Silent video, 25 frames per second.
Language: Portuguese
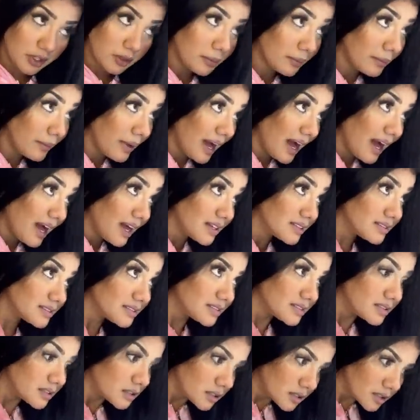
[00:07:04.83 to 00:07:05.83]

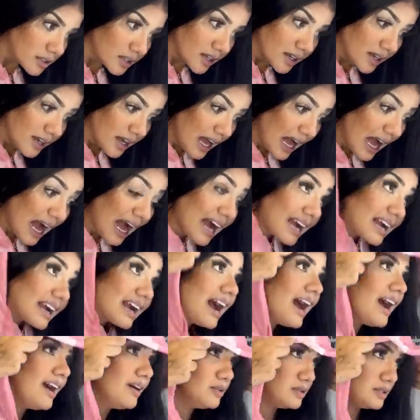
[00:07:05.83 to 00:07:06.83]
Mas a
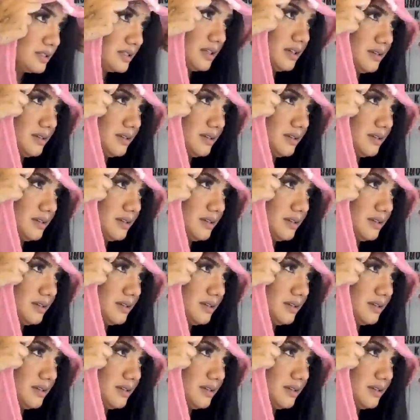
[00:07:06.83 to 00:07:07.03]
calça...